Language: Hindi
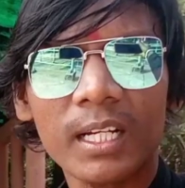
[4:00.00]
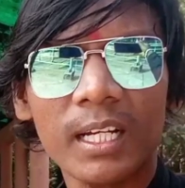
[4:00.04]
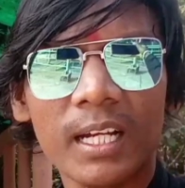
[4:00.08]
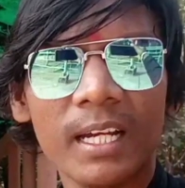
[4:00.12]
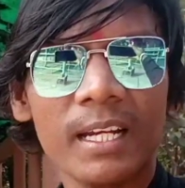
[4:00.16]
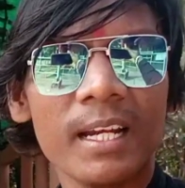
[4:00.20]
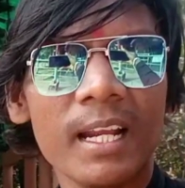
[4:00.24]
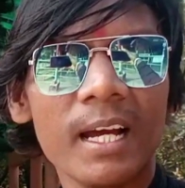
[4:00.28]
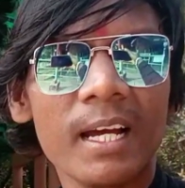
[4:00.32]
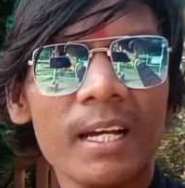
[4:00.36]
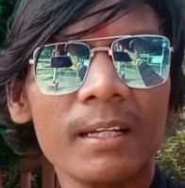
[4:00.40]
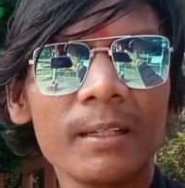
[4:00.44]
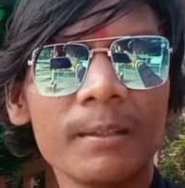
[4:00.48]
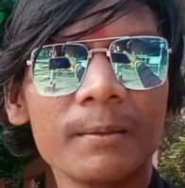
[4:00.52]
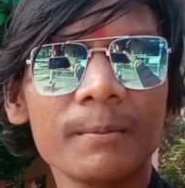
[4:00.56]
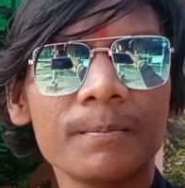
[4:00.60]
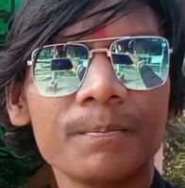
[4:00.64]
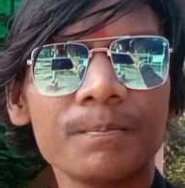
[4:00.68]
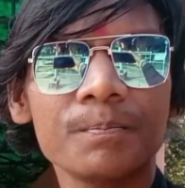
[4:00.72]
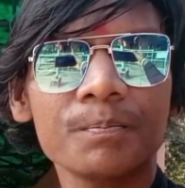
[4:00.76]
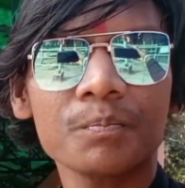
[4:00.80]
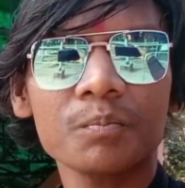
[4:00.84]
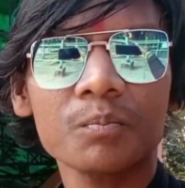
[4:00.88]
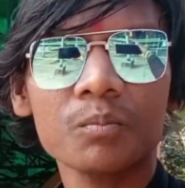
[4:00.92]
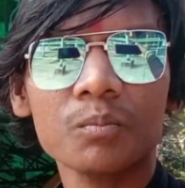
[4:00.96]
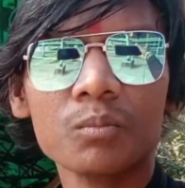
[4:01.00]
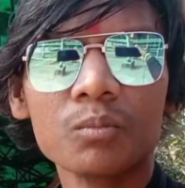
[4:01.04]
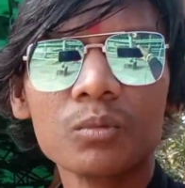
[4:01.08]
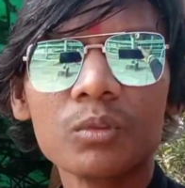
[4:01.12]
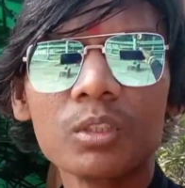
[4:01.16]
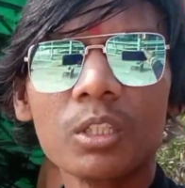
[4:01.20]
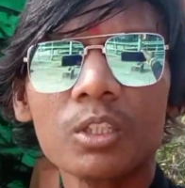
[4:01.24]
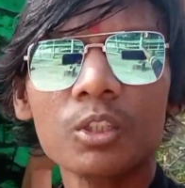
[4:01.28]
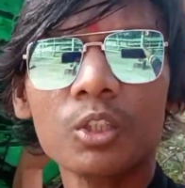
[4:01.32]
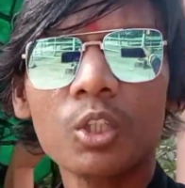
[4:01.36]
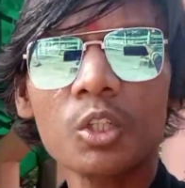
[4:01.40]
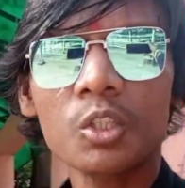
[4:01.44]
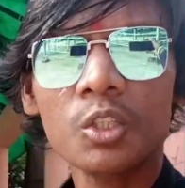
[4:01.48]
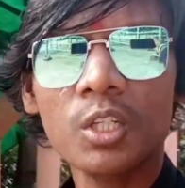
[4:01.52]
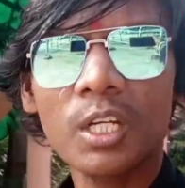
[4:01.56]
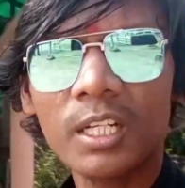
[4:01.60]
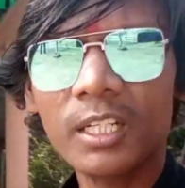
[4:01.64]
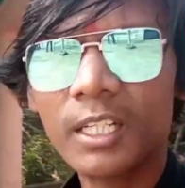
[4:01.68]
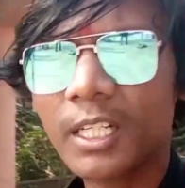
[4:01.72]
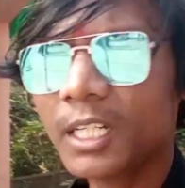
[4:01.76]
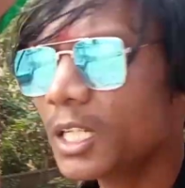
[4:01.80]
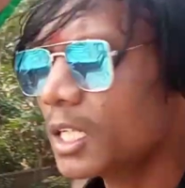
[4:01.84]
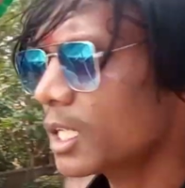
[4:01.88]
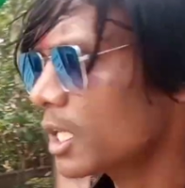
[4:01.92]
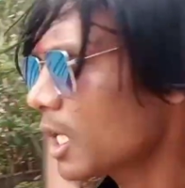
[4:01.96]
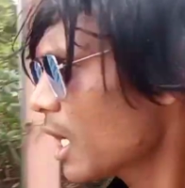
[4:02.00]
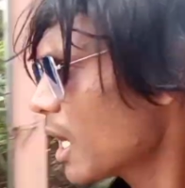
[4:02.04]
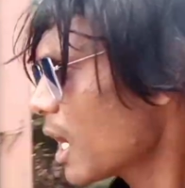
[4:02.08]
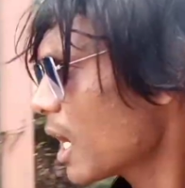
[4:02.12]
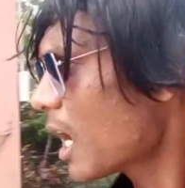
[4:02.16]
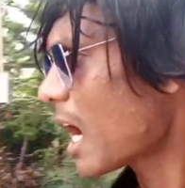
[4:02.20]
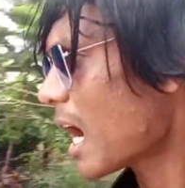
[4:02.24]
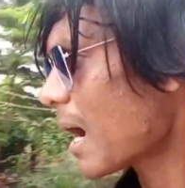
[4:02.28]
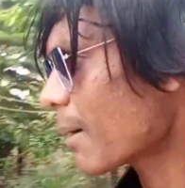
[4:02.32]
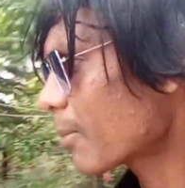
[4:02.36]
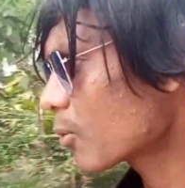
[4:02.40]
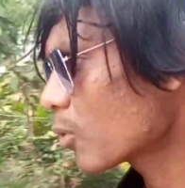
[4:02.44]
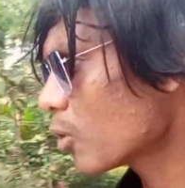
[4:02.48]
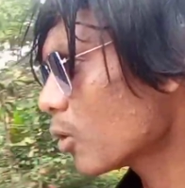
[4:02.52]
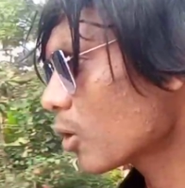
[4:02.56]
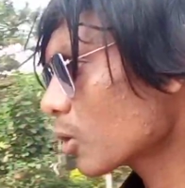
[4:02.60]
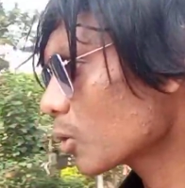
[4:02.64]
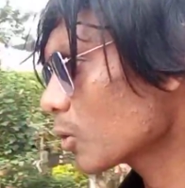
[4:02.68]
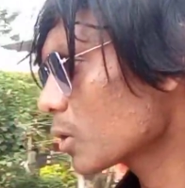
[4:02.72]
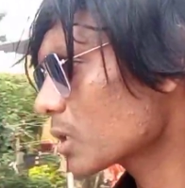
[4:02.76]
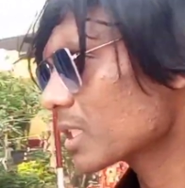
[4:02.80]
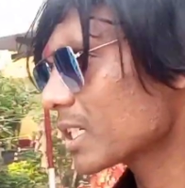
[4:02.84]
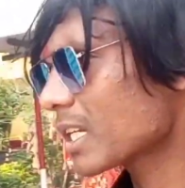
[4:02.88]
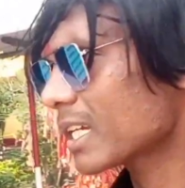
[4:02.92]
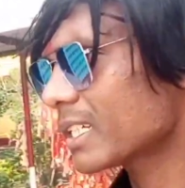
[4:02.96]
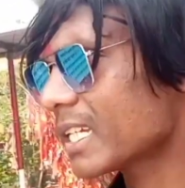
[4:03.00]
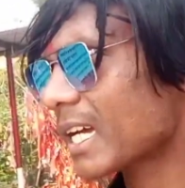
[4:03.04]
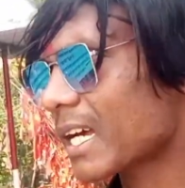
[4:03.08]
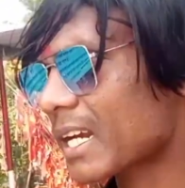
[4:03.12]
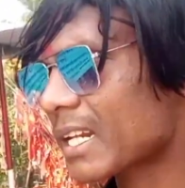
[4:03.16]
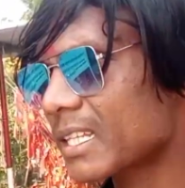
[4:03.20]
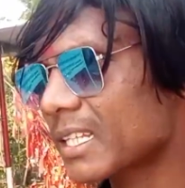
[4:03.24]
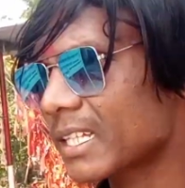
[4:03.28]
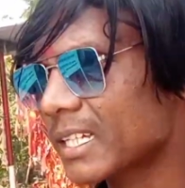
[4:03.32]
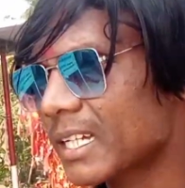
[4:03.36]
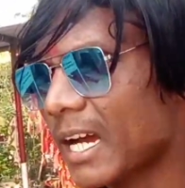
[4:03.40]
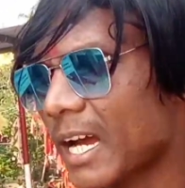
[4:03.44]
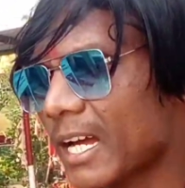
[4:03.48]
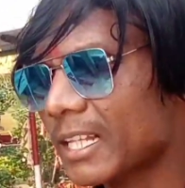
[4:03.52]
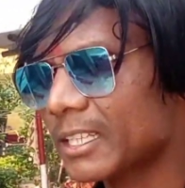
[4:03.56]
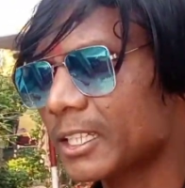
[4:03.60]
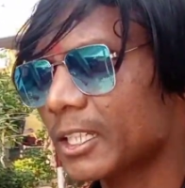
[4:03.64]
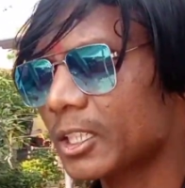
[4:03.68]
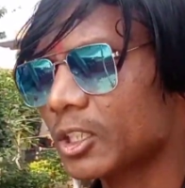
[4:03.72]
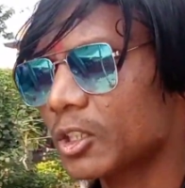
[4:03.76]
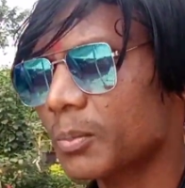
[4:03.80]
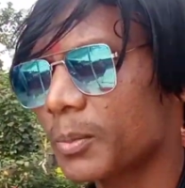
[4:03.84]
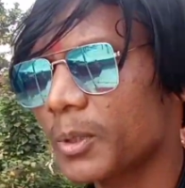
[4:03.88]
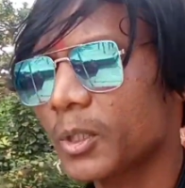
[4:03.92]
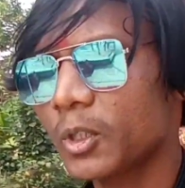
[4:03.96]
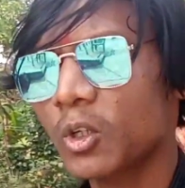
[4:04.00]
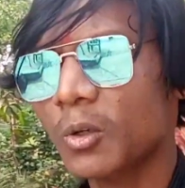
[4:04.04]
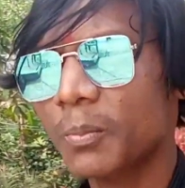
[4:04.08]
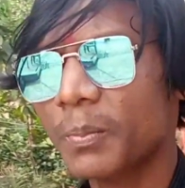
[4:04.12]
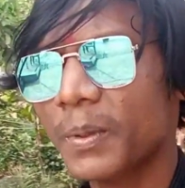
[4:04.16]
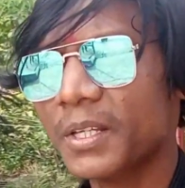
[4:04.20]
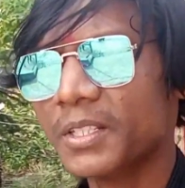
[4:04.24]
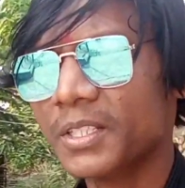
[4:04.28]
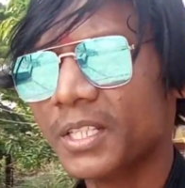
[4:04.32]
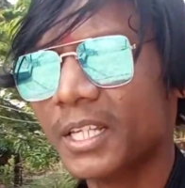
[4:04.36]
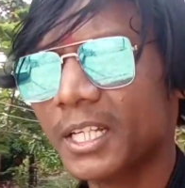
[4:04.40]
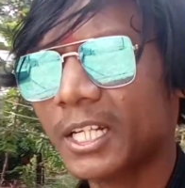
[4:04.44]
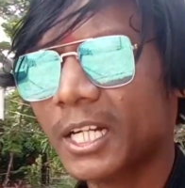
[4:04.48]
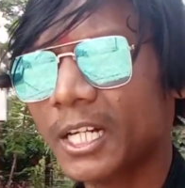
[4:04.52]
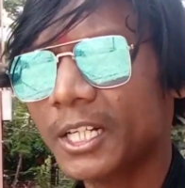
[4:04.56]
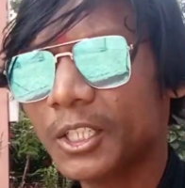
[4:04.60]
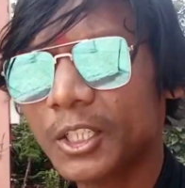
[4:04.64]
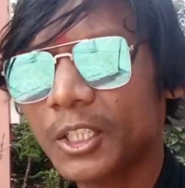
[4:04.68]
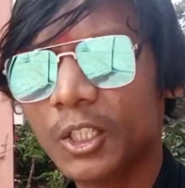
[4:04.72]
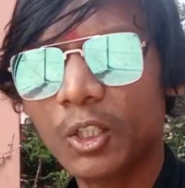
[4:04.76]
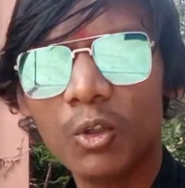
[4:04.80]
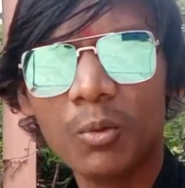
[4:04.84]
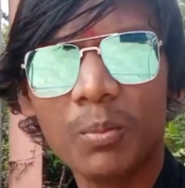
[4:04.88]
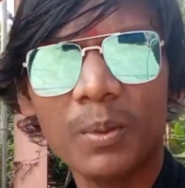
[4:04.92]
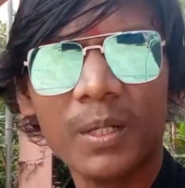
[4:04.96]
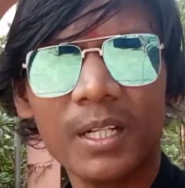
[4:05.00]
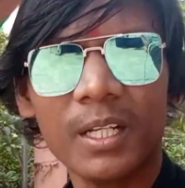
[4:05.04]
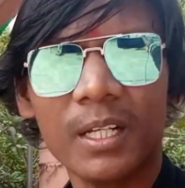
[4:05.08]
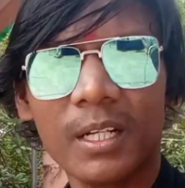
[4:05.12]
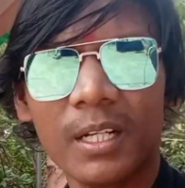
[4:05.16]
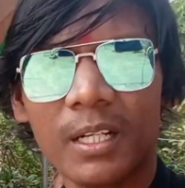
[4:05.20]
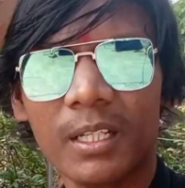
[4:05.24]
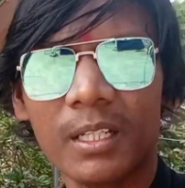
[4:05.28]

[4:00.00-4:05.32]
का कहना है तो चलिए आपको और कुछ नज़ारे दिखाते हैं तो वीडियो पे से कंटिन्यू बने